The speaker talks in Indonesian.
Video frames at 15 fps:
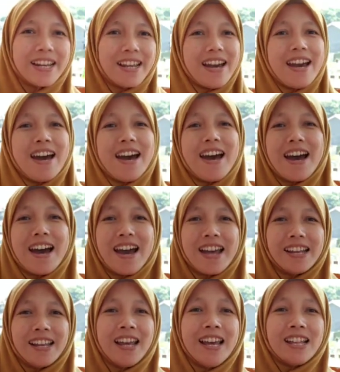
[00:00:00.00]

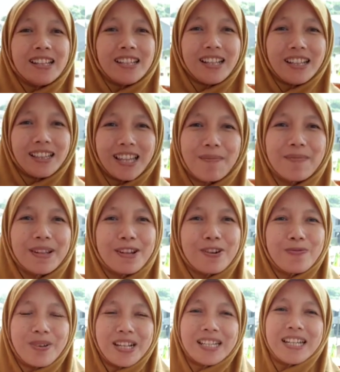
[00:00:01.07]
dan tetap di
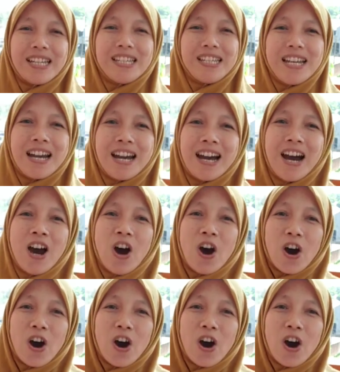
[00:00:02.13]
rumah saja.